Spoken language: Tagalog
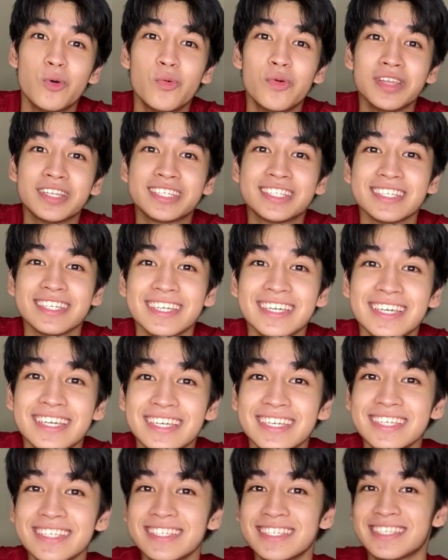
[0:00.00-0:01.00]
Which
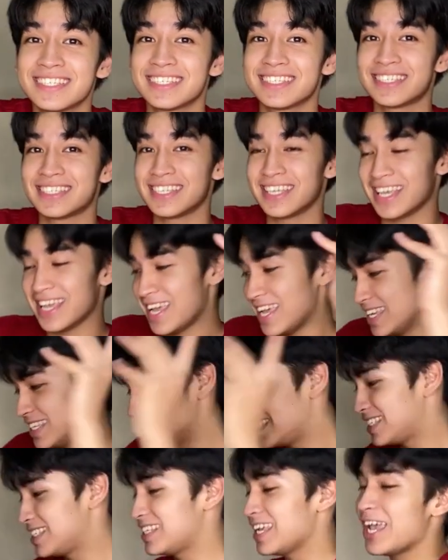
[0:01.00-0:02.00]
is
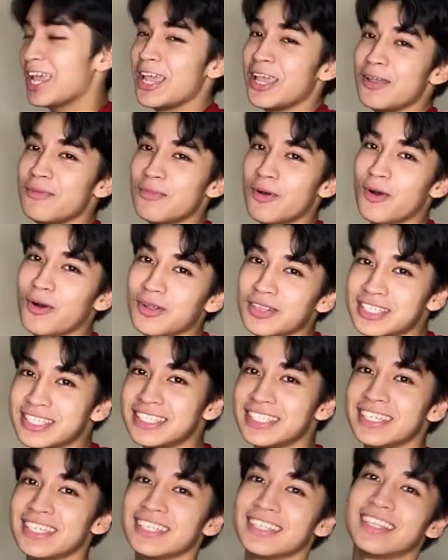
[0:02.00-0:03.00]
same old
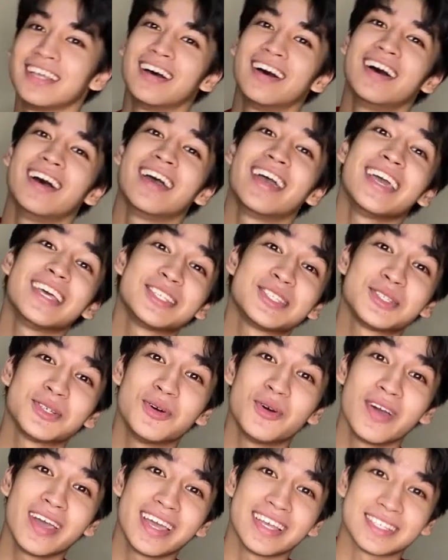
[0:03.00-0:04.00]
shit, uh,
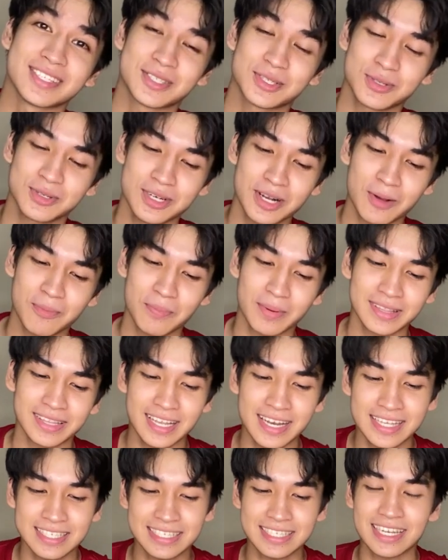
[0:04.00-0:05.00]
SOS. So,
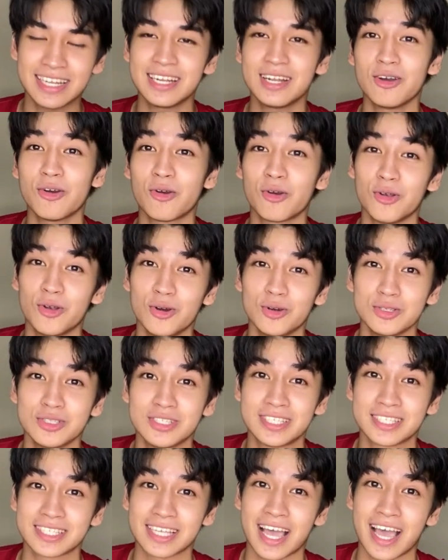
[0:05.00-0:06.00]
nagpadala sila ng
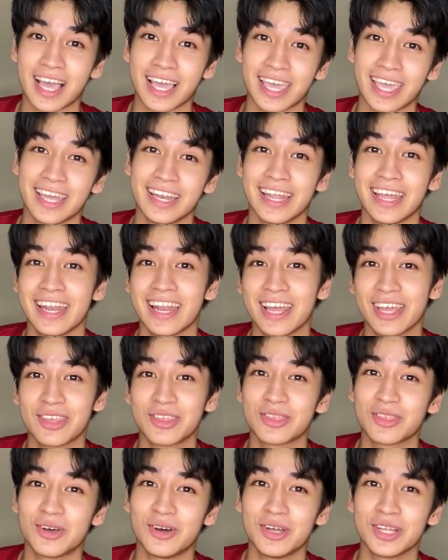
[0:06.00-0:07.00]
clothes sa akin. And I
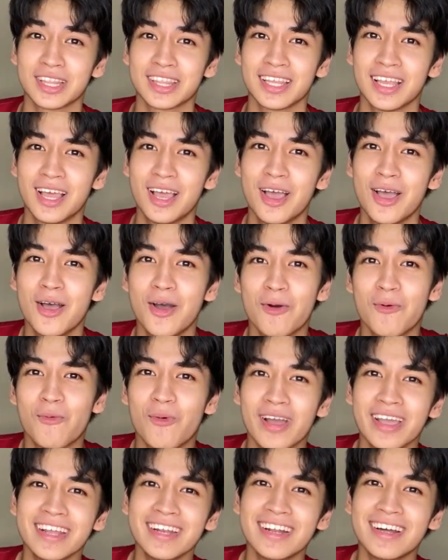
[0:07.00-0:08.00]
thought,
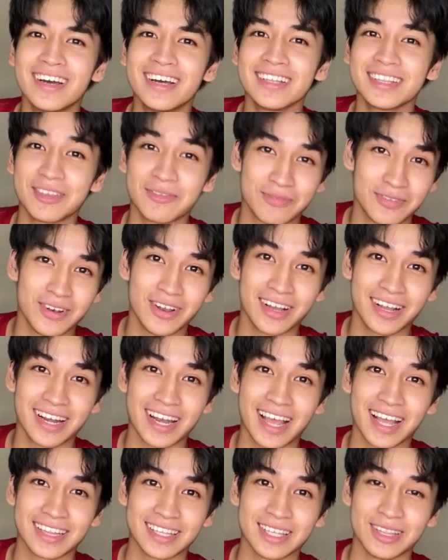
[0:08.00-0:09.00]
why not i-vlog
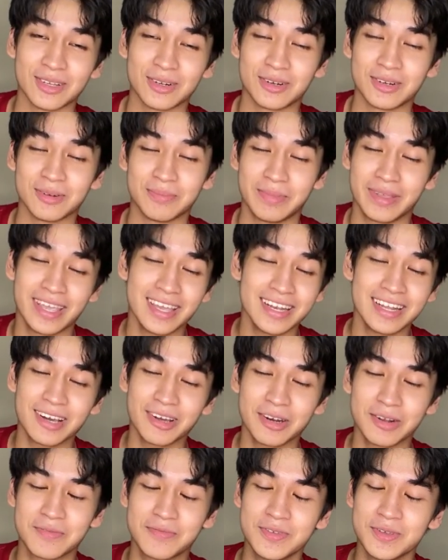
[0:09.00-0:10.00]
natin or bigyan ng
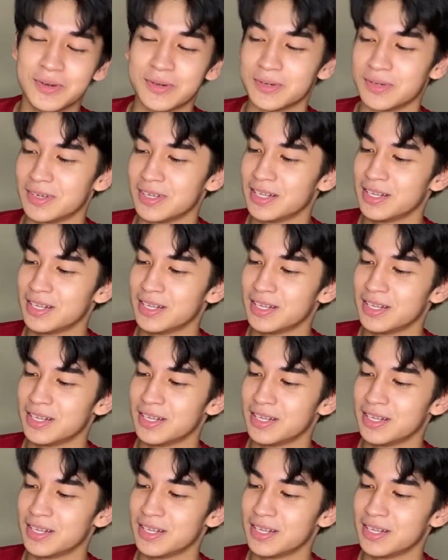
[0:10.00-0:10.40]
review?